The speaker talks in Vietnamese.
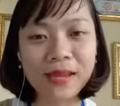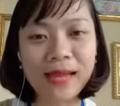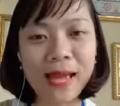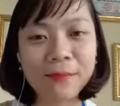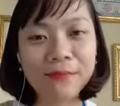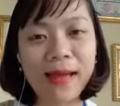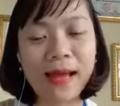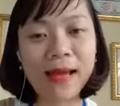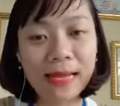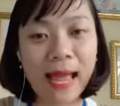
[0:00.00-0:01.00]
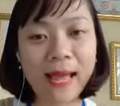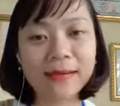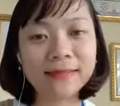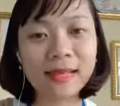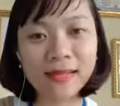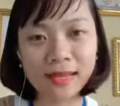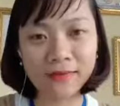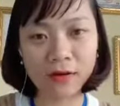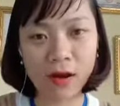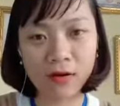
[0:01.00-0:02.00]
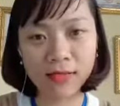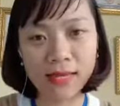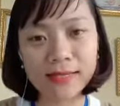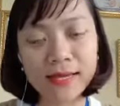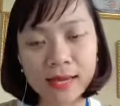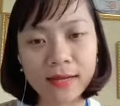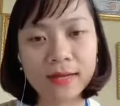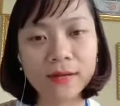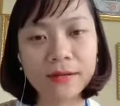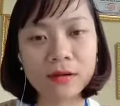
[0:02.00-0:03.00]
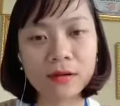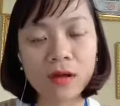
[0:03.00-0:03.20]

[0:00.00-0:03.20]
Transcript: Để mà khách hàng người ta nhìn vào đó, người ta sẽ nhận định được,